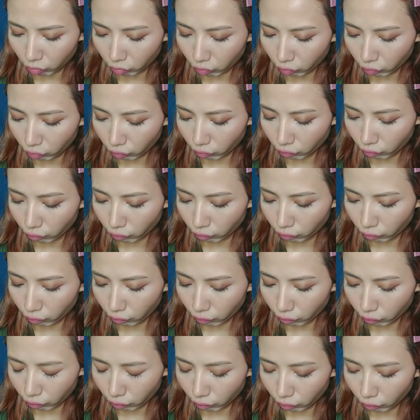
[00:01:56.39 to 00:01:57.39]

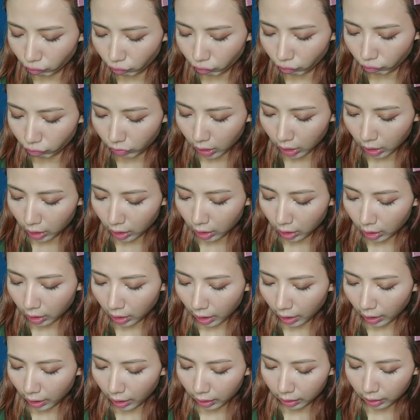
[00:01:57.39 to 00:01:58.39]
hmm,
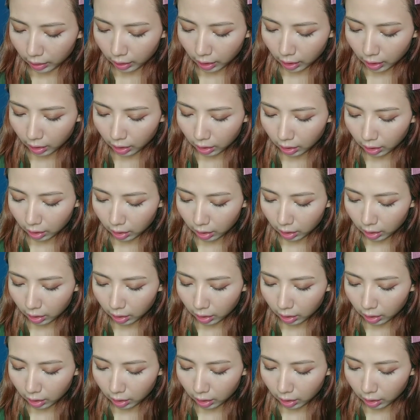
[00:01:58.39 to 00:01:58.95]
kayaknya